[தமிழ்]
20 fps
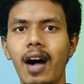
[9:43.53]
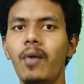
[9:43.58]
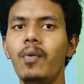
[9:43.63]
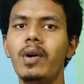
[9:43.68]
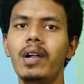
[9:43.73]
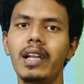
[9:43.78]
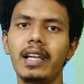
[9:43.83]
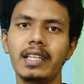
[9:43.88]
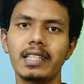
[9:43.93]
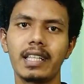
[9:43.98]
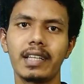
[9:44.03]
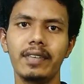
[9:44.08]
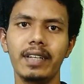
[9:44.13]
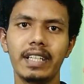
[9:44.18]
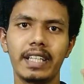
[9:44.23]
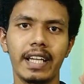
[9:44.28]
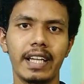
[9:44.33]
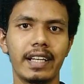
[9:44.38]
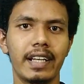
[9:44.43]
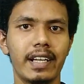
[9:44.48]
அவங்களுக்கு
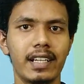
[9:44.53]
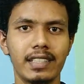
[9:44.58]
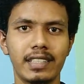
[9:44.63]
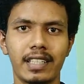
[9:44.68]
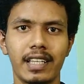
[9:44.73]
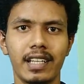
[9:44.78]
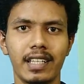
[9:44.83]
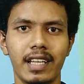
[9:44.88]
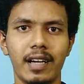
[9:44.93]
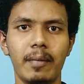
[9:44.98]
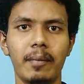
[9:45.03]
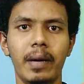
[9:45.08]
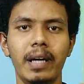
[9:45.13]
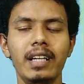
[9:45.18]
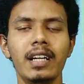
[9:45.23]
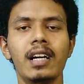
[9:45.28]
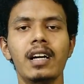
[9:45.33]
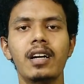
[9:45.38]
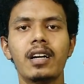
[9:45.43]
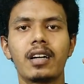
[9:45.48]
தேவை டெக்னிக்கல் ஸ்கில் தான்
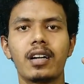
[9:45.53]
பட்